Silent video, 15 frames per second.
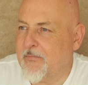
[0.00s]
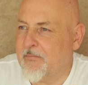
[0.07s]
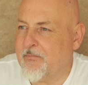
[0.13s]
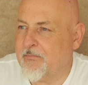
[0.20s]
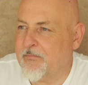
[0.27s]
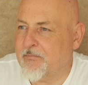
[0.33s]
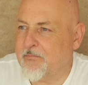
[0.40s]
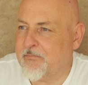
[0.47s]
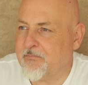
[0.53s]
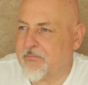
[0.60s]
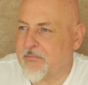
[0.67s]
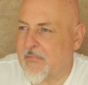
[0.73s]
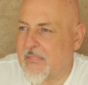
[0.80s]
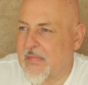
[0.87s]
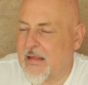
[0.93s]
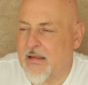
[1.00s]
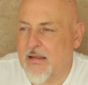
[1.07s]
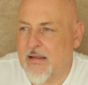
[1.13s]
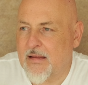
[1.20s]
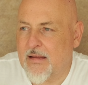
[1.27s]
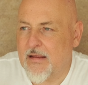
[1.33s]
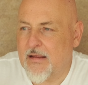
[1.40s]
Mm,
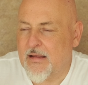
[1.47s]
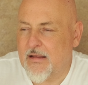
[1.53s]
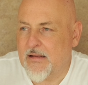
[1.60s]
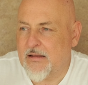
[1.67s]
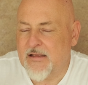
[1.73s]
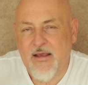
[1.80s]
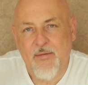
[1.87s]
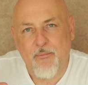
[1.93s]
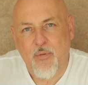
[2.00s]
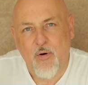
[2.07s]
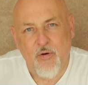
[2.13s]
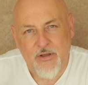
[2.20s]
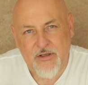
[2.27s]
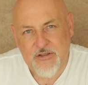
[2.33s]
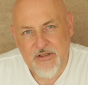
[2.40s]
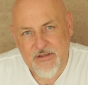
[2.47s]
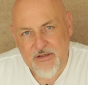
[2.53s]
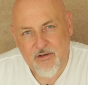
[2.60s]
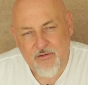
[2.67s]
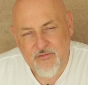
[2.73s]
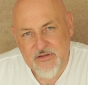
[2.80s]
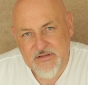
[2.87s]
nie boję się
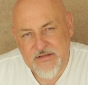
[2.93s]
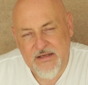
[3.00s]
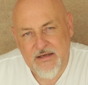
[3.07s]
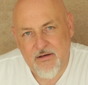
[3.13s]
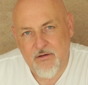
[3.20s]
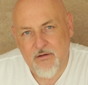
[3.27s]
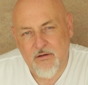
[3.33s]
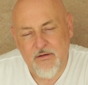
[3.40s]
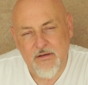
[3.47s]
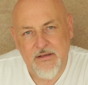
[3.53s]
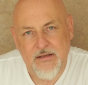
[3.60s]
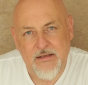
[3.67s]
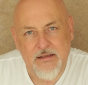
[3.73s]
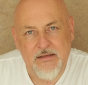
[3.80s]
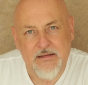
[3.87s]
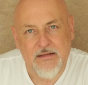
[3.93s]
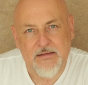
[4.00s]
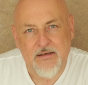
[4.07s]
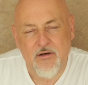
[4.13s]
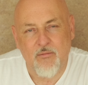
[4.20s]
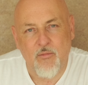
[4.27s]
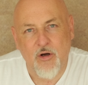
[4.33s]
tego wszystkiego i
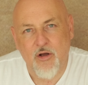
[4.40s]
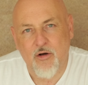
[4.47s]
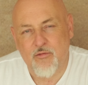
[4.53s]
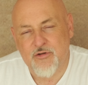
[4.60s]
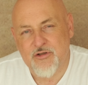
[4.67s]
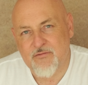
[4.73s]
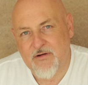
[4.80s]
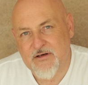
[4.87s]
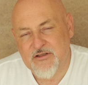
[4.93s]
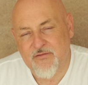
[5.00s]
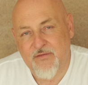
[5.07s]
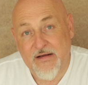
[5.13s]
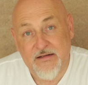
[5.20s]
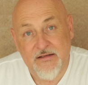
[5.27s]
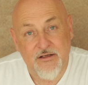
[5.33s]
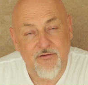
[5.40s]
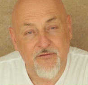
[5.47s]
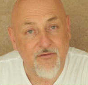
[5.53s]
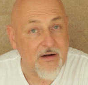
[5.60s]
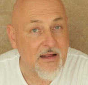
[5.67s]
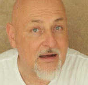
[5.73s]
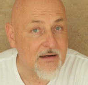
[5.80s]
dlatego mogę używać twardych
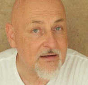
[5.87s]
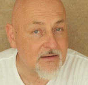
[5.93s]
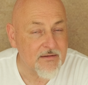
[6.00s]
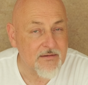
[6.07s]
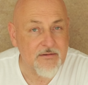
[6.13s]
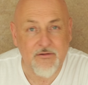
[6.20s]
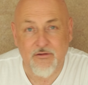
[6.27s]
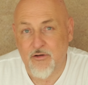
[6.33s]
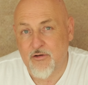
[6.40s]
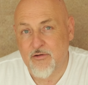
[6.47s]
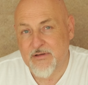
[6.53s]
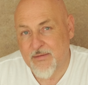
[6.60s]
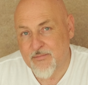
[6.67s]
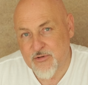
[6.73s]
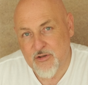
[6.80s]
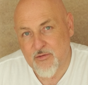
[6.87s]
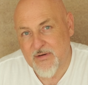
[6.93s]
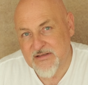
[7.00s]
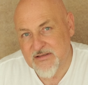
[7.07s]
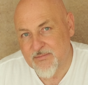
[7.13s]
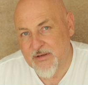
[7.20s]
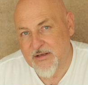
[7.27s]
flag do na
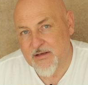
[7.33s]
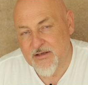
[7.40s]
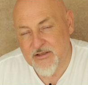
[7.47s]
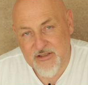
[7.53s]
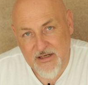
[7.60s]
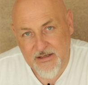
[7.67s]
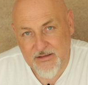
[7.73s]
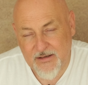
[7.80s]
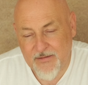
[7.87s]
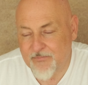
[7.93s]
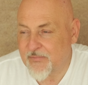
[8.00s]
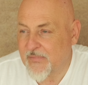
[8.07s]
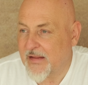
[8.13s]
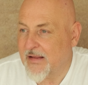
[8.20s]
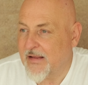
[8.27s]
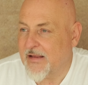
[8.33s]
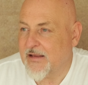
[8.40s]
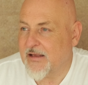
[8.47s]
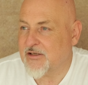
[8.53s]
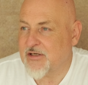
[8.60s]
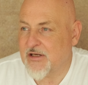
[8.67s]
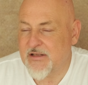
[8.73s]
przykład zmiękczania.
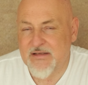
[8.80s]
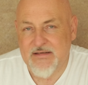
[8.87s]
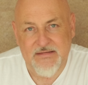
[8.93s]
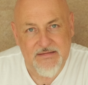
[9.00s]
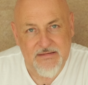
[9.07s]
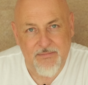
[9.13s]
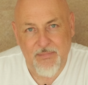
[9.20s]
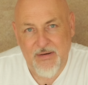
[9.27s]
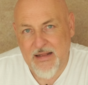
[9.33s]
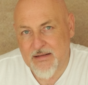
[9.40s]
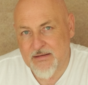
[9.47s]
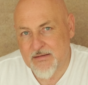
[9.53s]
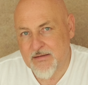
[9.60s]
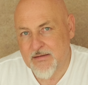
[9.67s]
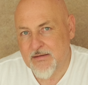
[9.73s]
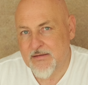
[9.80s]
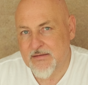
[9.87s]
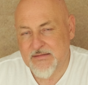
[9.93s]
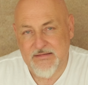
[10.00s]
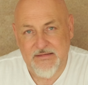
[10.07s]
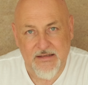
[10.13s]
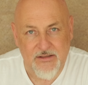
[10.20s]
Jeżeli jest plan
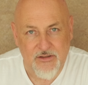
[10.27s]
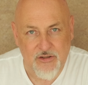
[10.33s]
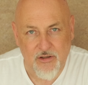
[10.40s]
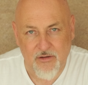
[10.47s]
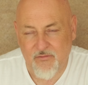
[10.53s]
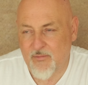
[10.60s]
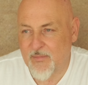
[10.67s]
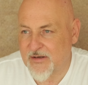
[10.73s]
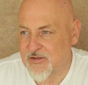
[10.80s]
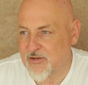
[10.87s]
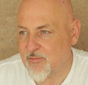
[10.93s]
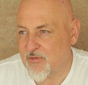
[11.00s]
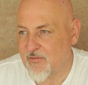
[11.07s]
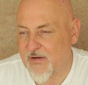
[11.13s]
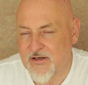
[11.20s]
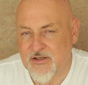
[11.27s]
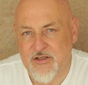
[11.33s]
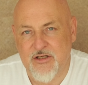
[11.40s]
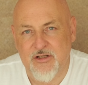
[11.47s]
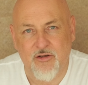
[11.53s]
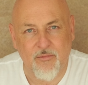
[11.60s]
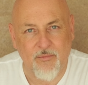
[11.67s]
zdjęciowy, bardzo
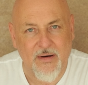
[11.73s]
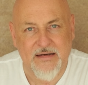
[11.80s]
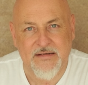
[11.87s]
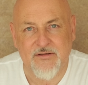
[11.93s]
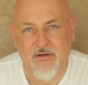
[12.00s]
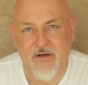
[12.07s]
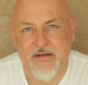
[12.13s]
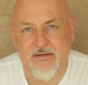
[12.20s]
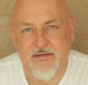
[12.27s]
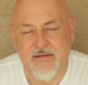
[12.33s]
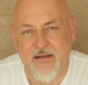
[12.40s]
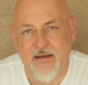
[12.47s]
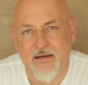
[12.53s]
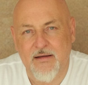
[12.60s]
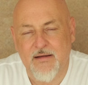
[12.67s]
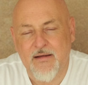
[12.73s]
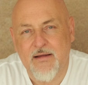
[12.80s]
poważny, to bardzo chętnie